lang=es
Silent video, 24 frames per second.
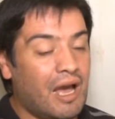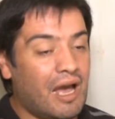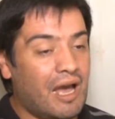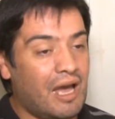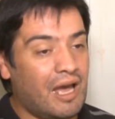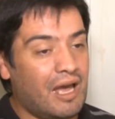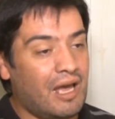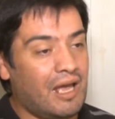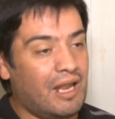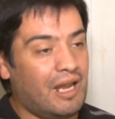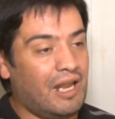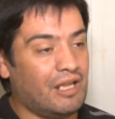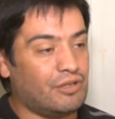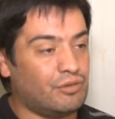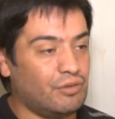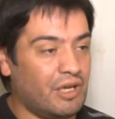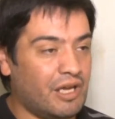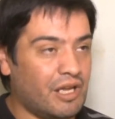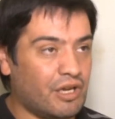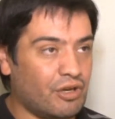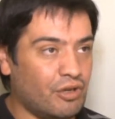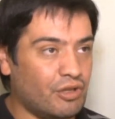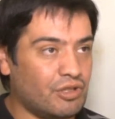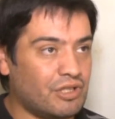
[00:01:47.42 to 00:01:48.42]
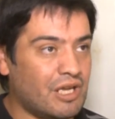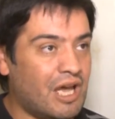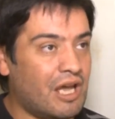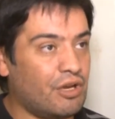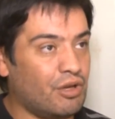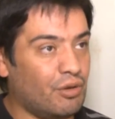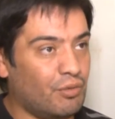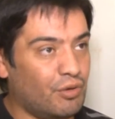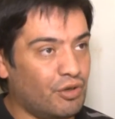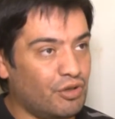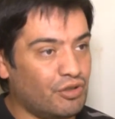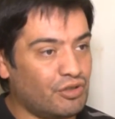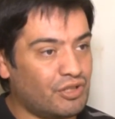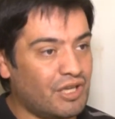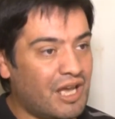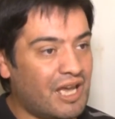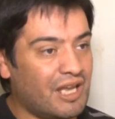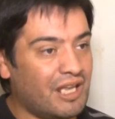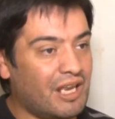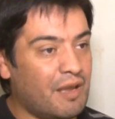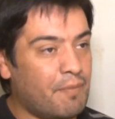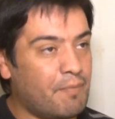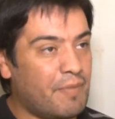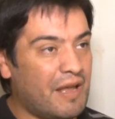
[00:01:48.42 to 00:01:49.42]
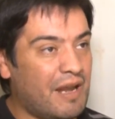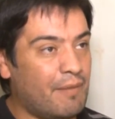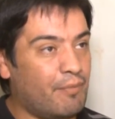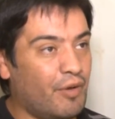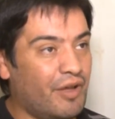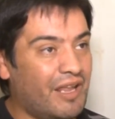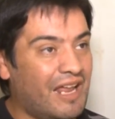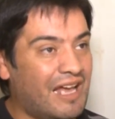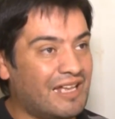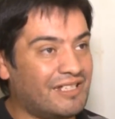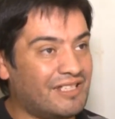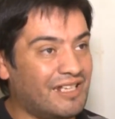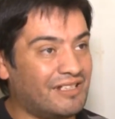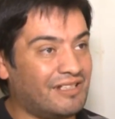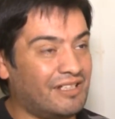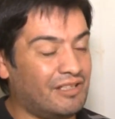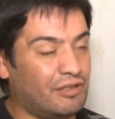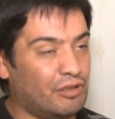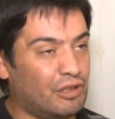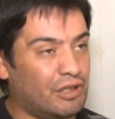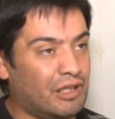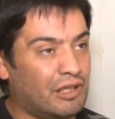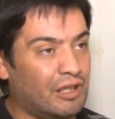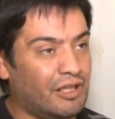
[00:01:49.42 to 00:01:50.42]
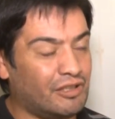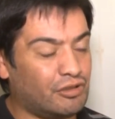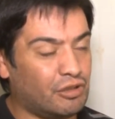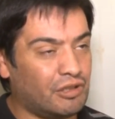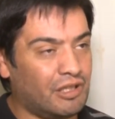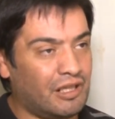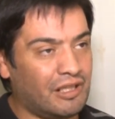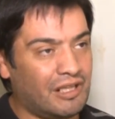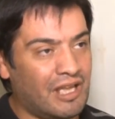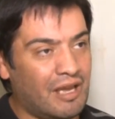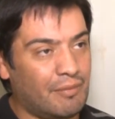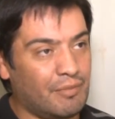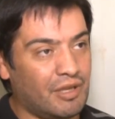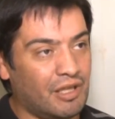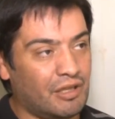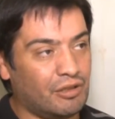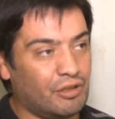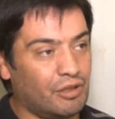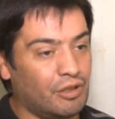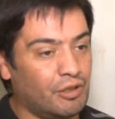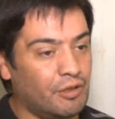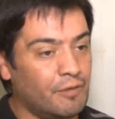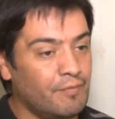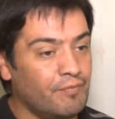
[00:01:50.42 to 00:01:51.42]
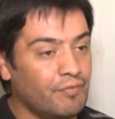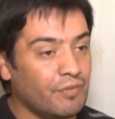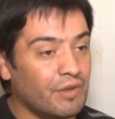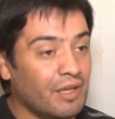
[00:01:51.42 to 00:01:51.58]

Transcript: a la ciudad de Rosario, Buenos Aires, para poder hacerse esos tratamientos